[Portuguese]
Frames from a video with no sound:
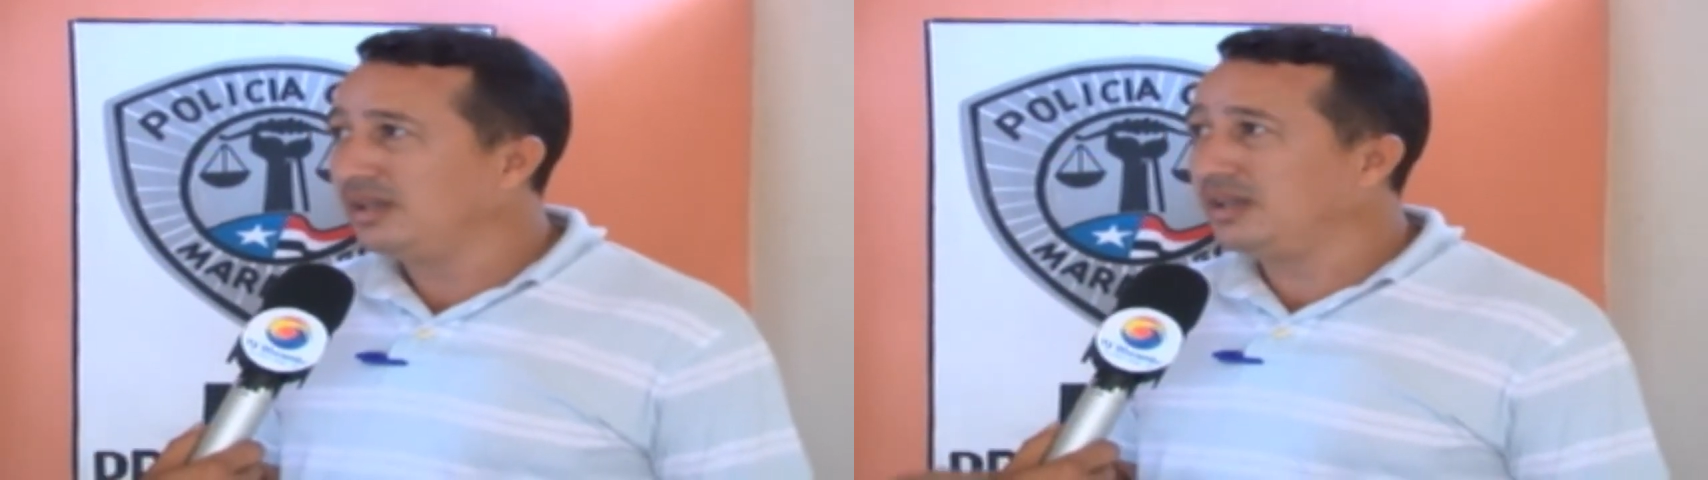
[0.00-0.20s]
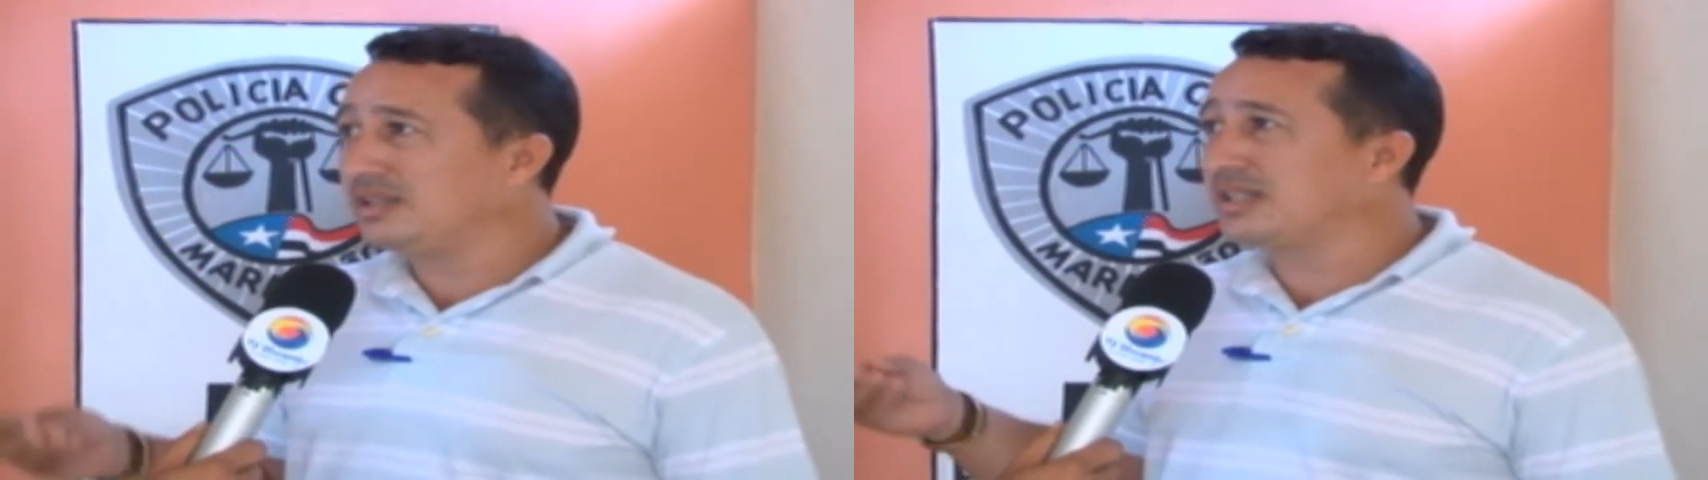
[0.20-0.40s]

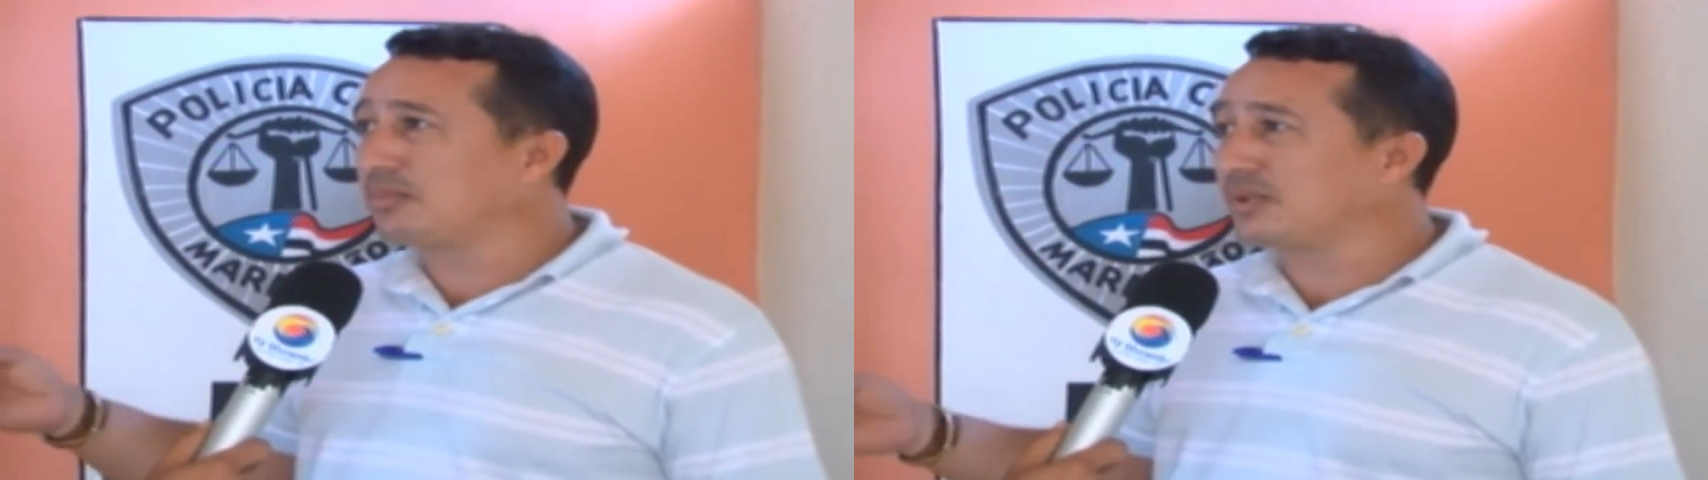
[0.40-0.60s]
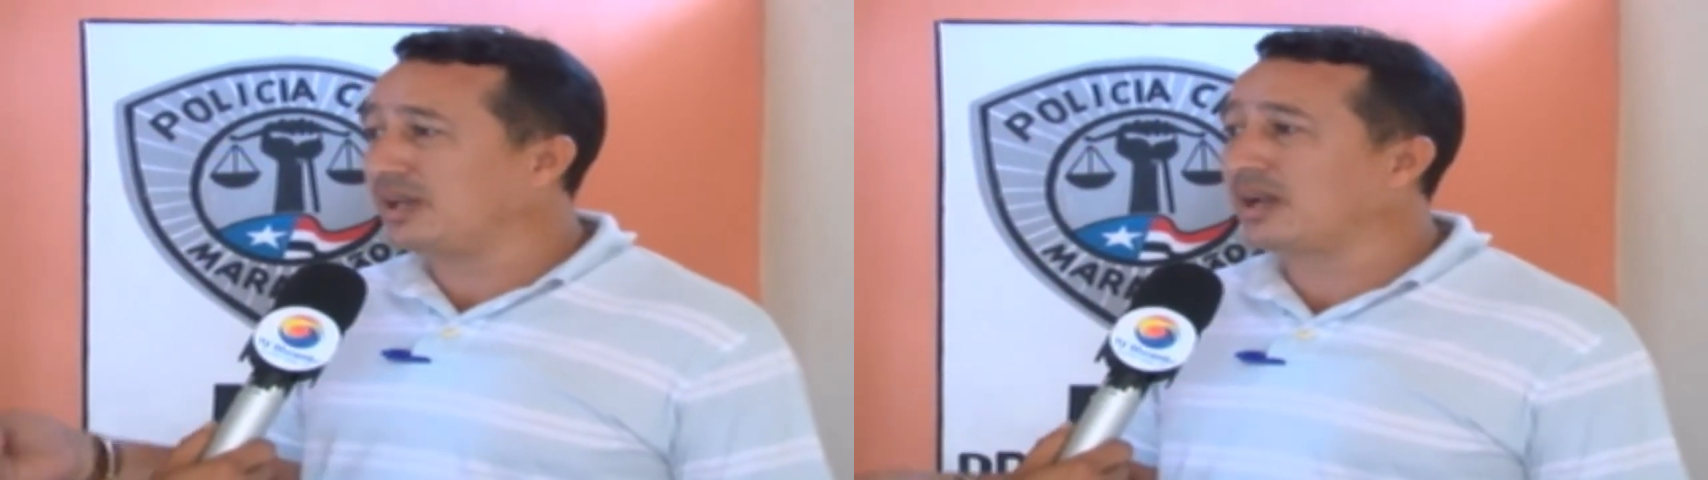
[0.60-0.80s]
e dizer
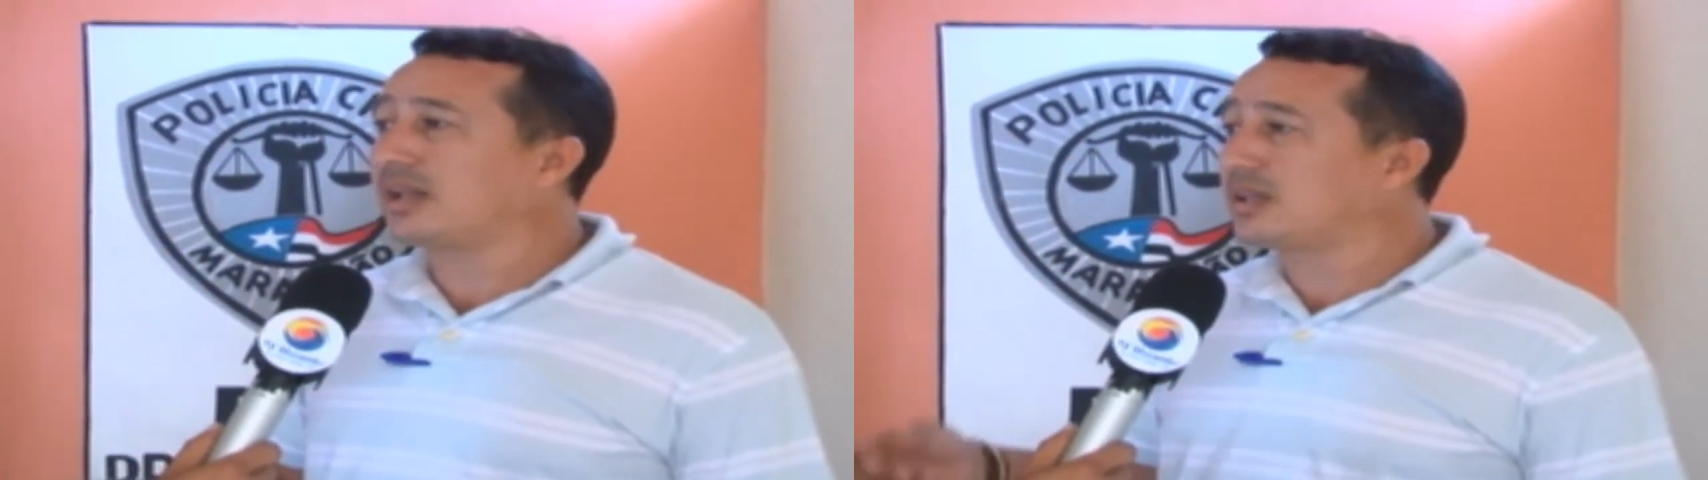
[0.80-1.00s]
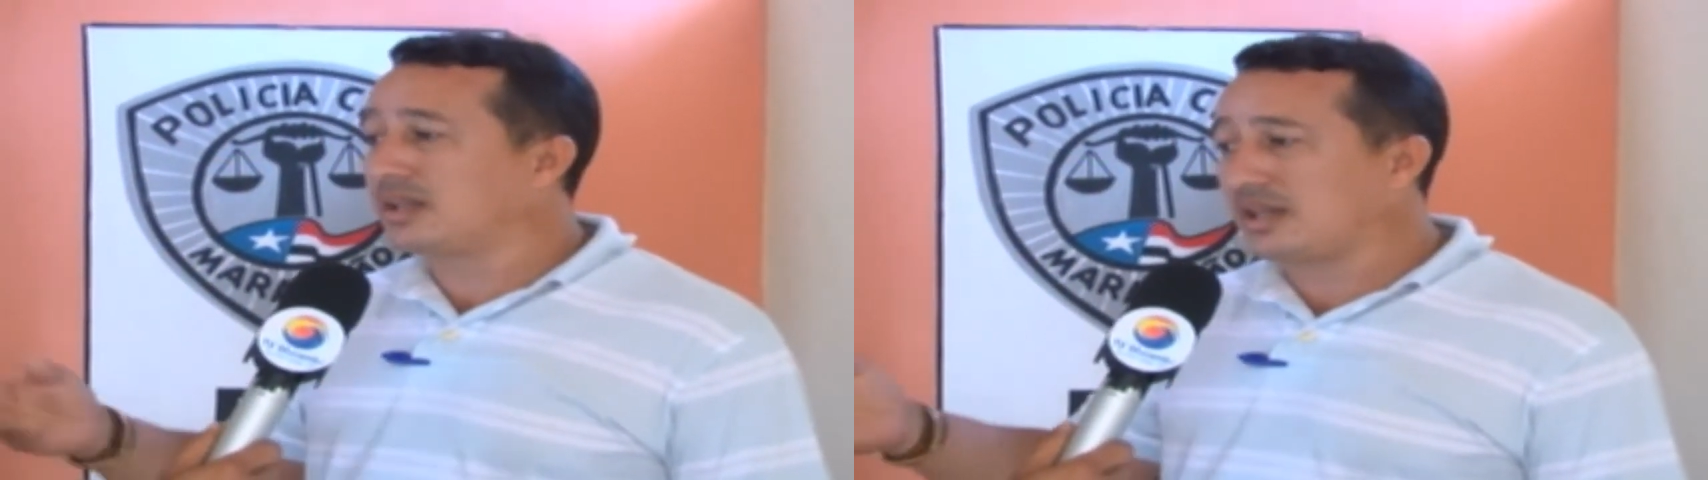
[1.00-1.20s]
para o
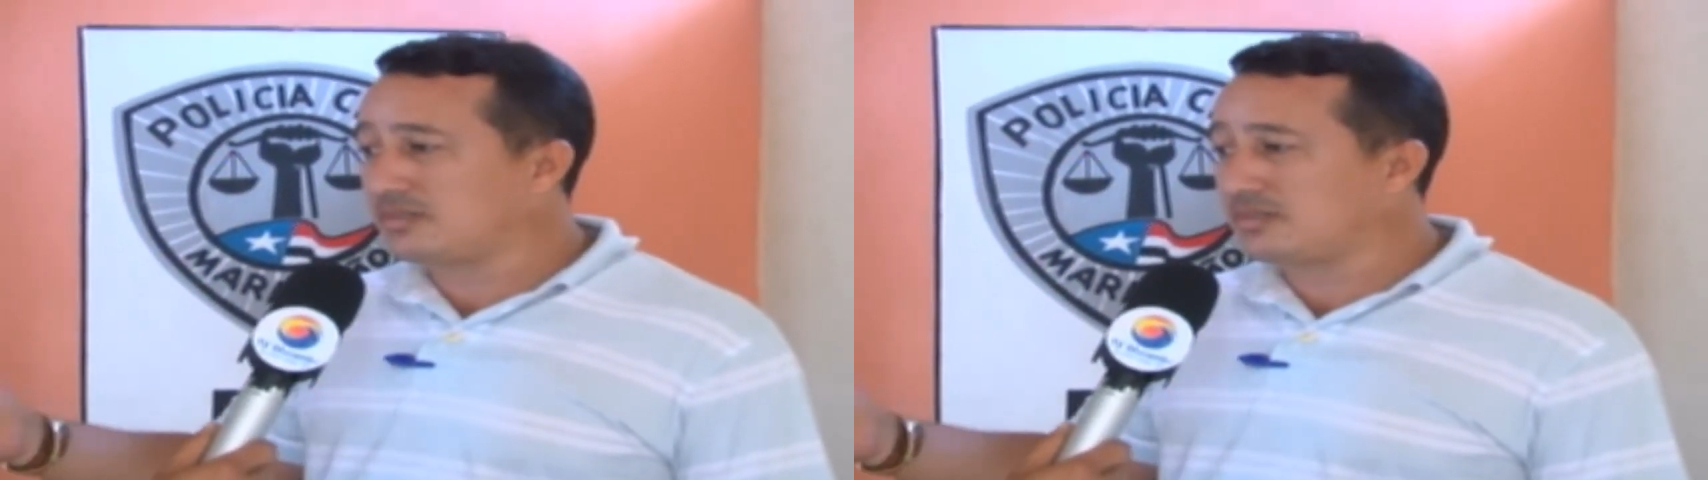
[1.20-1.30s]
delegado que está à